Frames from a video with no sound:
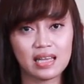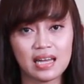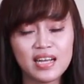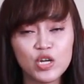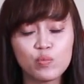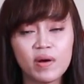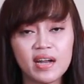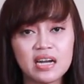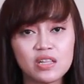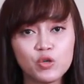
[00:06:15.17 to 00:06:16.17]
Karena kehidupan
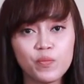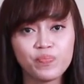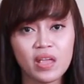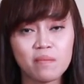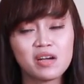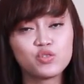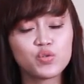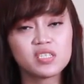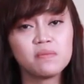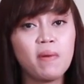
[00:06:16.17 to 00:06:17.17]
Anda tuh maju
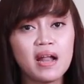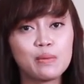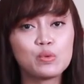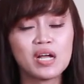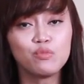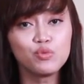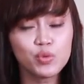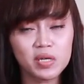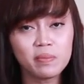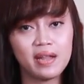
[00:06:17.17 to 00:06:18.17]
ke depan, bukan
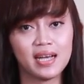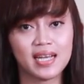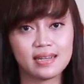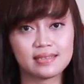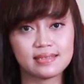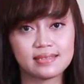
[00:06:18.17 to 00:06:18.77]
mundur ke belakang.